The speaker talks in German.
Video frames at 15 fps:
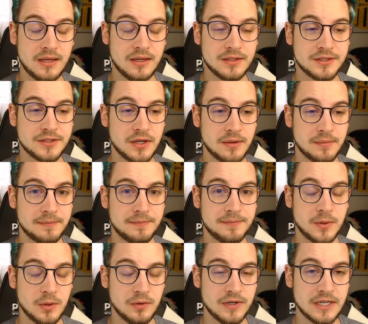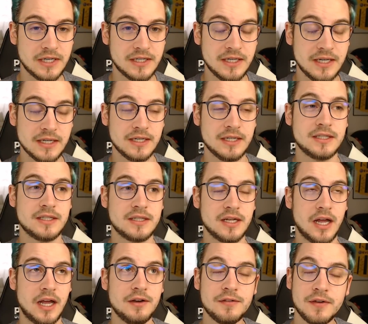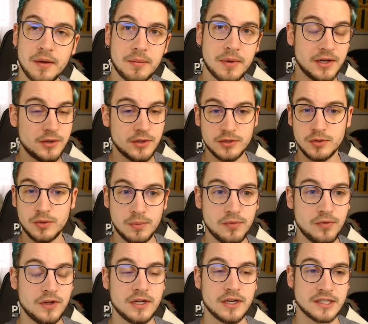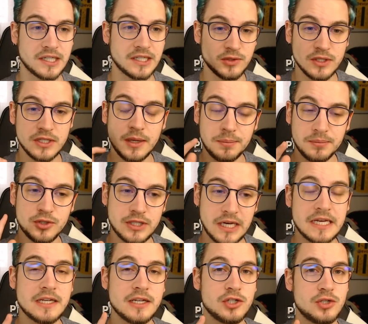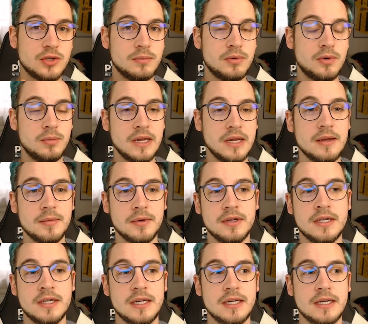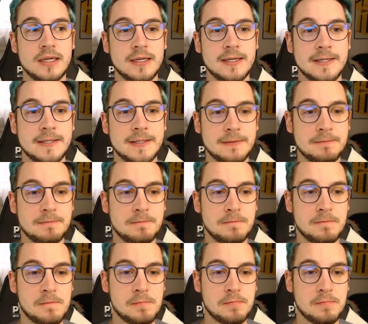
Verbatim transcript: So. Und wenn du die jetzt einfach mal noch so rumfliegen hast, also ich habe ständig schon Probleme, ähm,